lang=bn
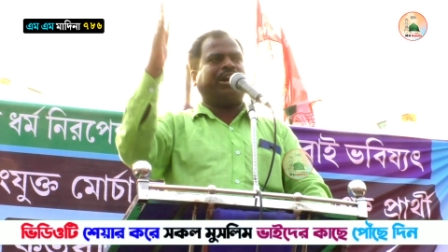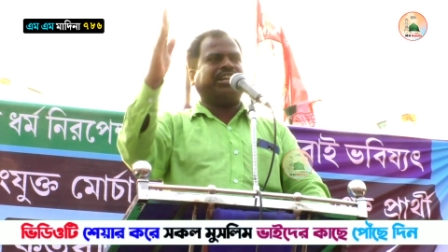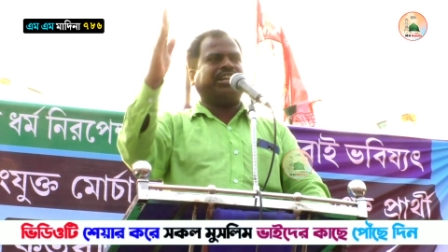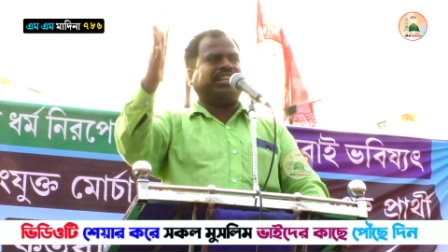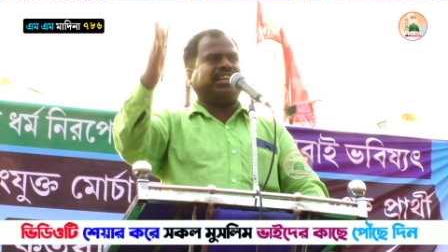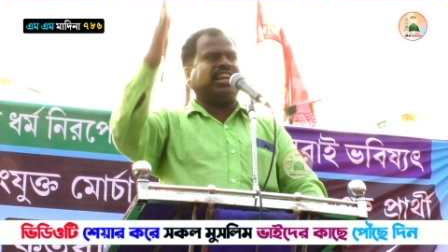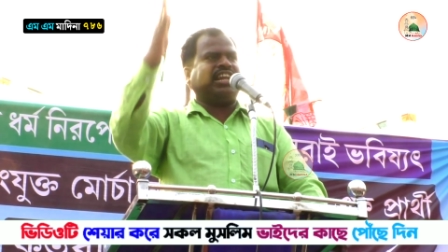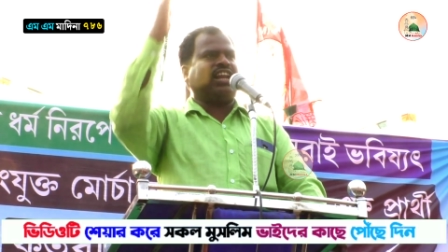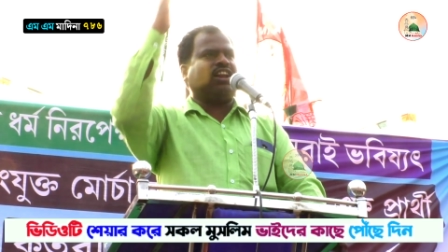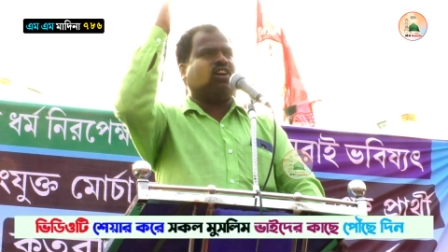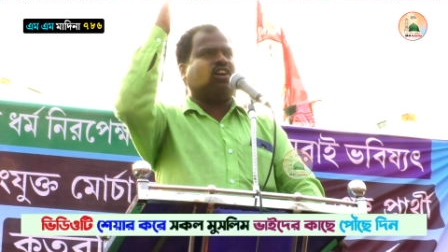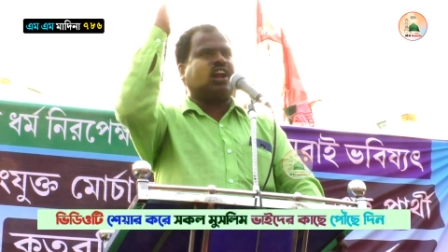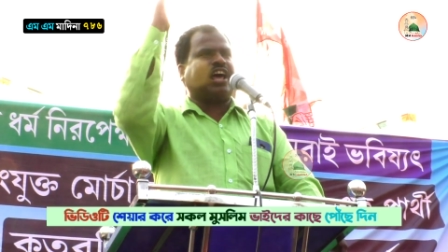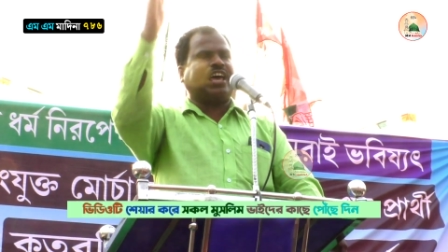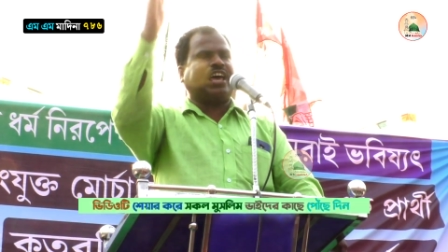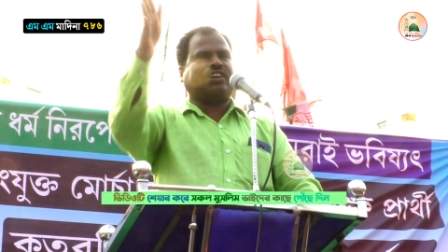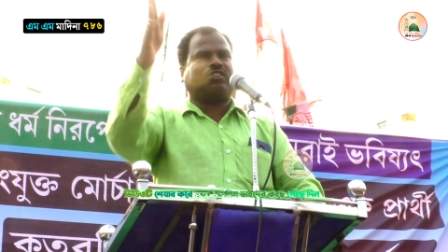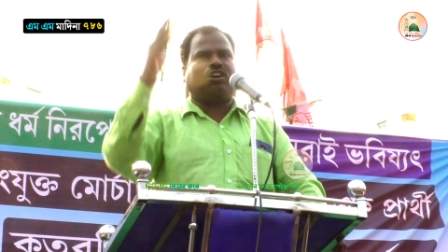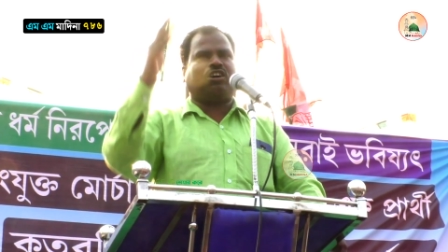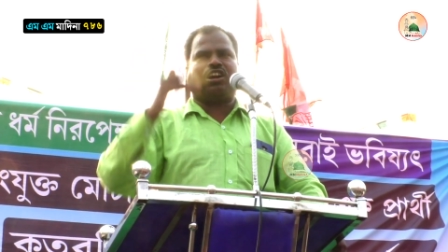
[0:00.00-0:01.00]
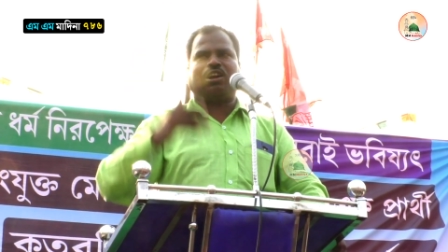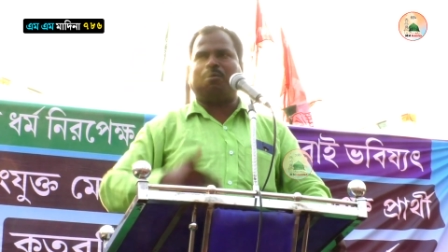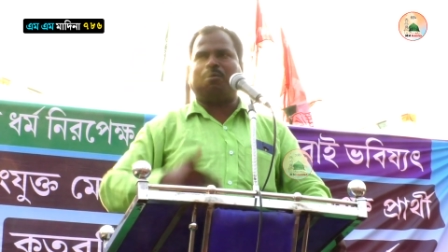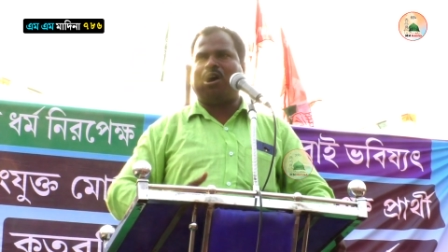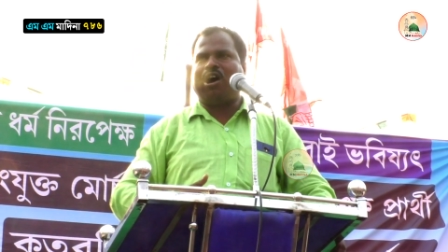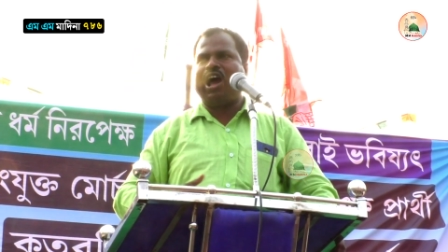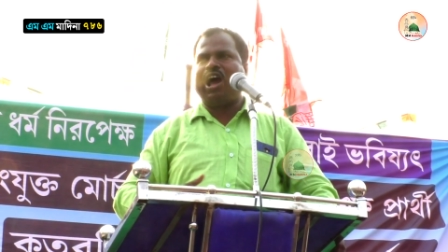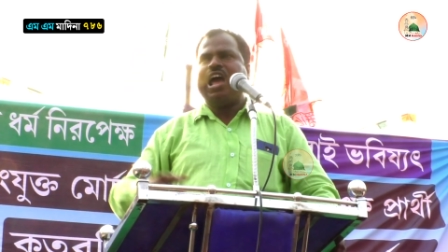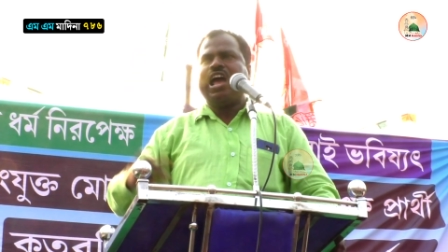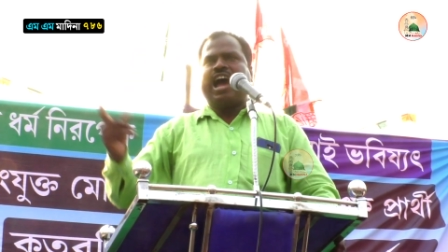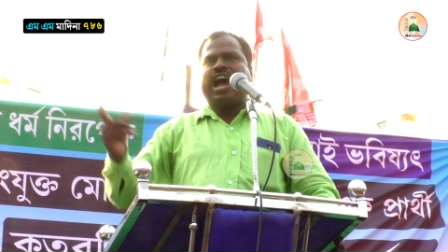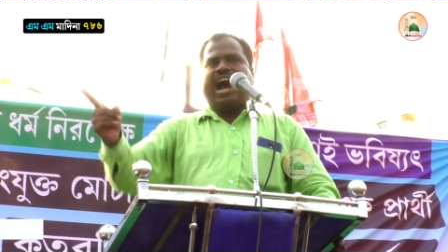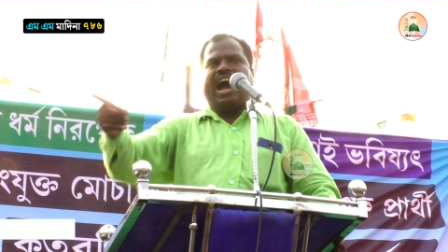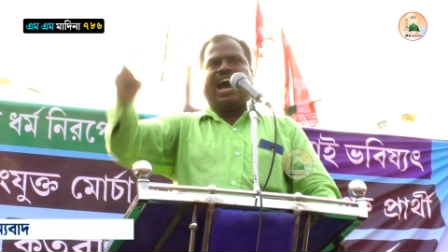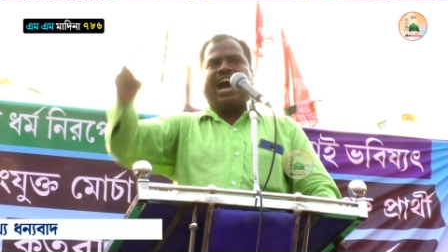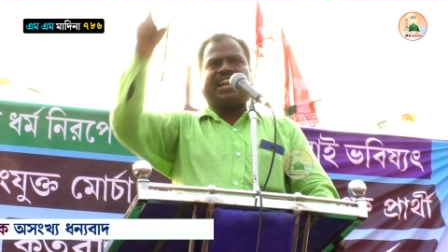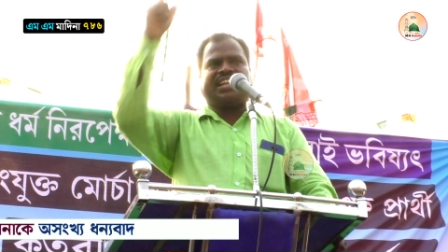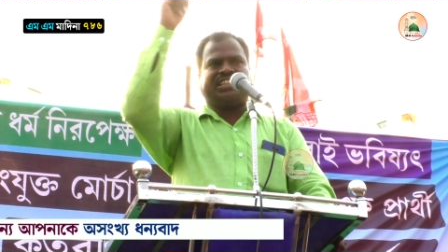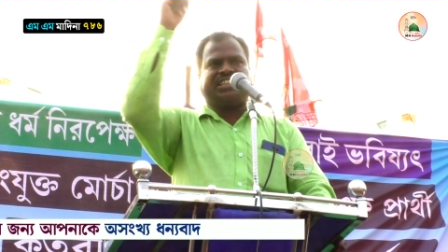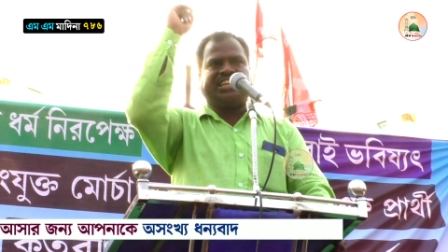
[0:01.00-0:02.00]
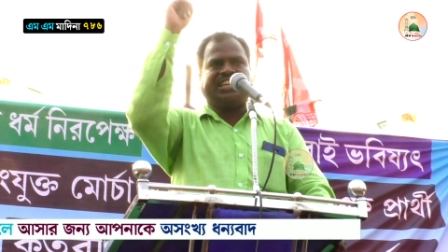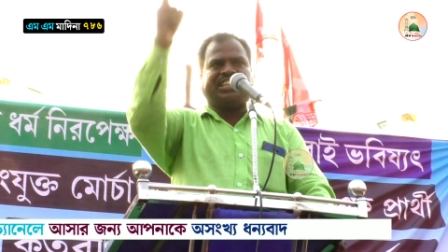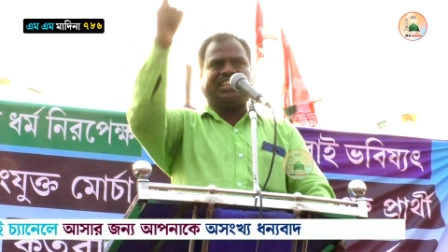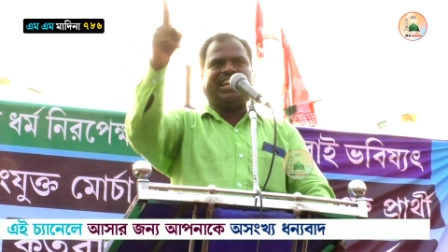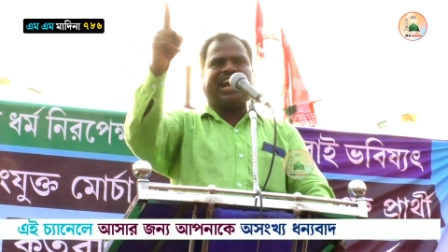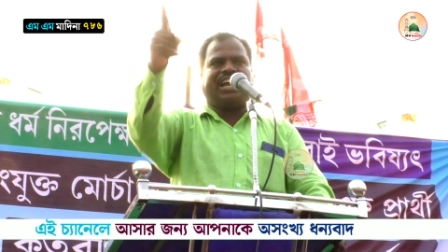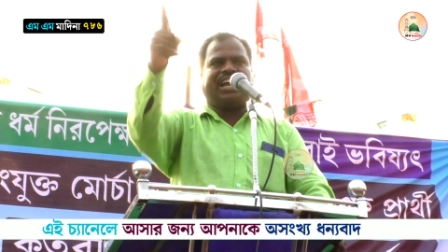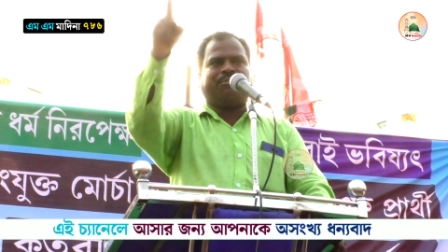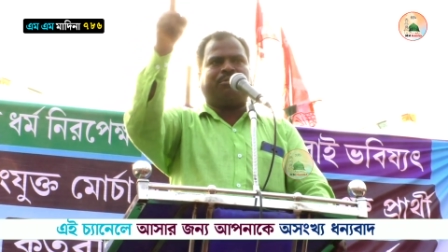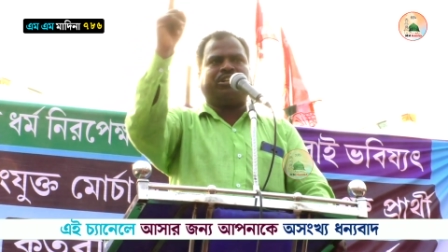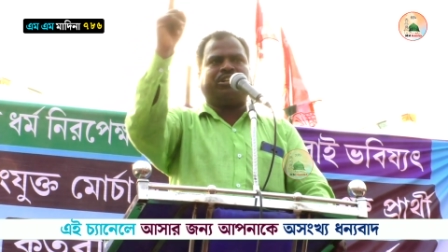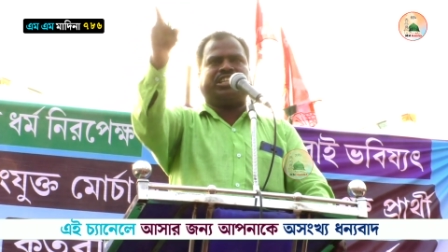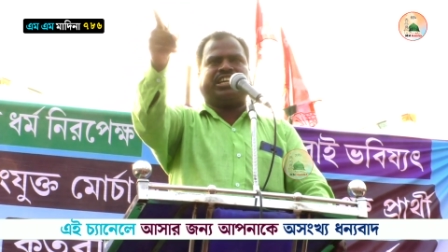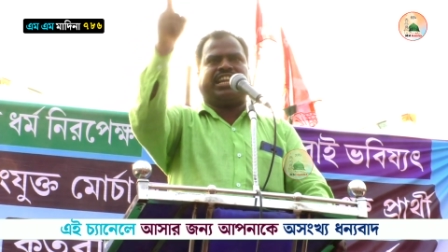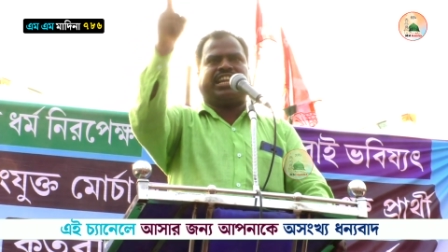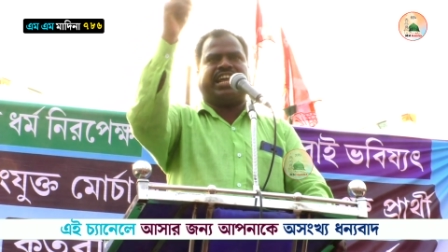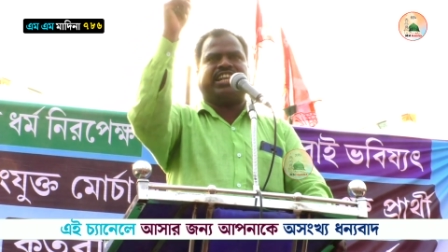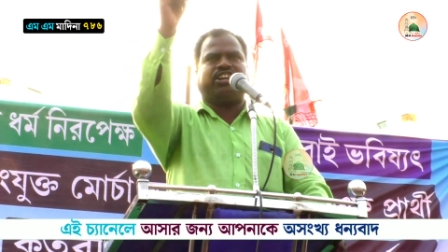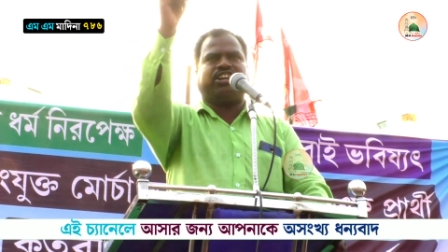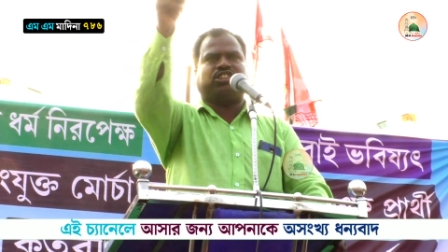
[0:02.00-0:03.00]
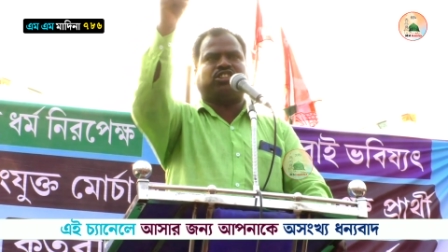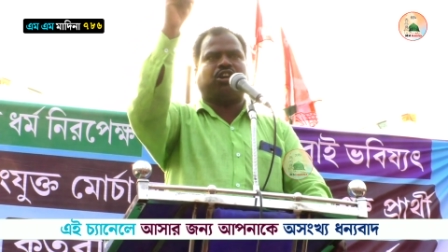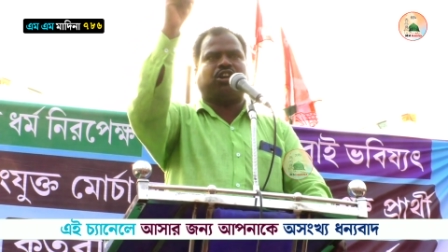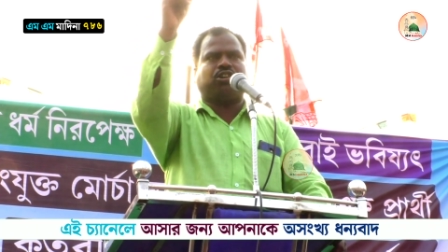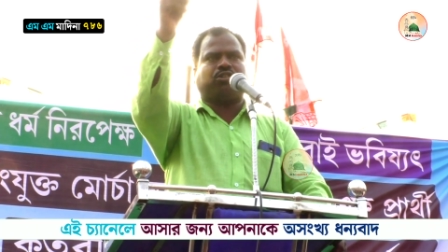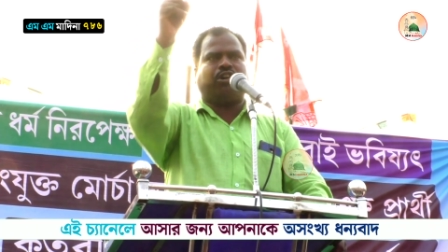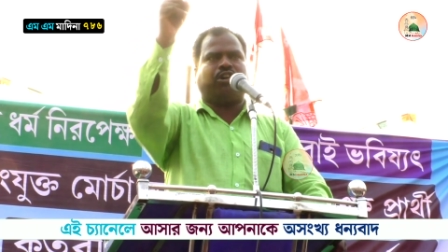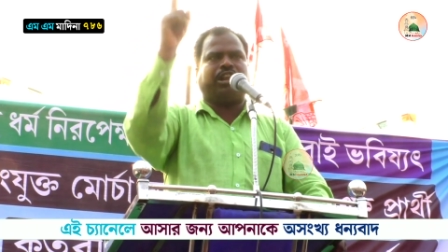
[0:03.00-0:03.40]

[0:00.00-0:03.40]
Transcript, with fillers: ময়দানে লড়াই করব আর দিদি আর মোদি রাজত্ব